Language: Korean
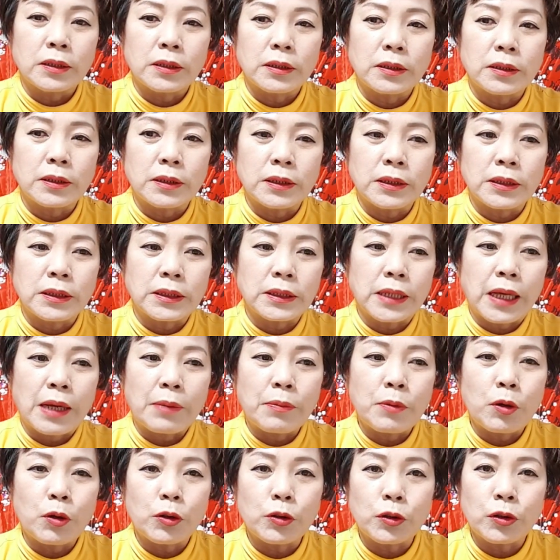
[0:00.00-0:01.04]

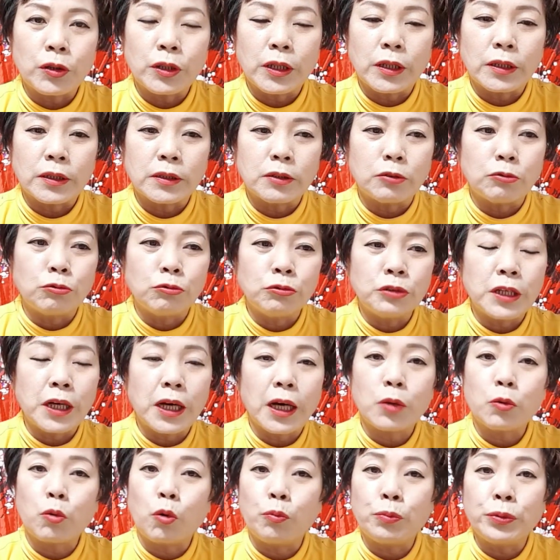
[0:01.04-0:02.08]
이개면연에는
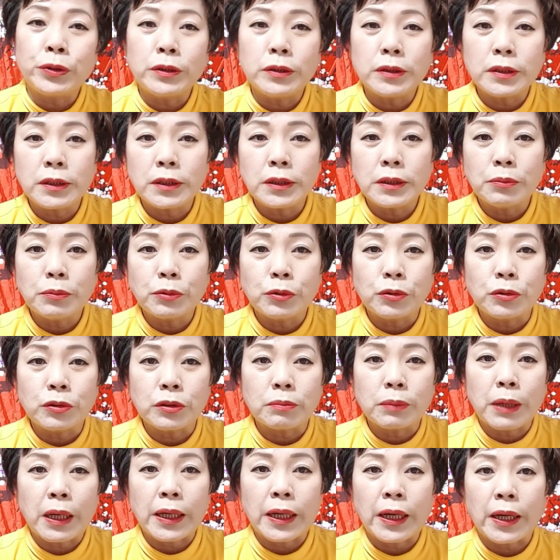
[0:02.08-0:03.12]
운세가 높이 드시는 분들이
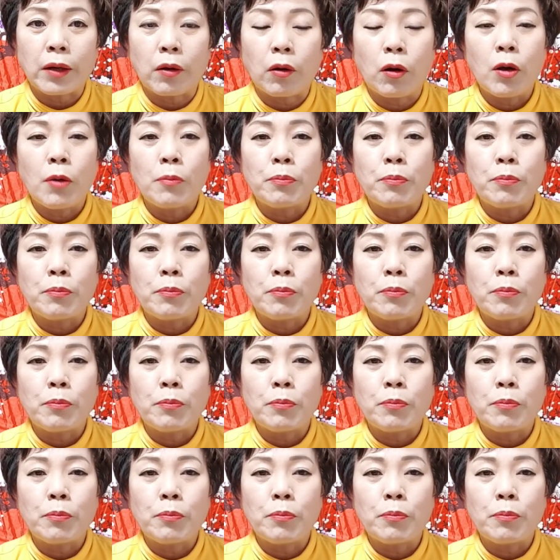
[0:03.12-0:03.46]
많아요.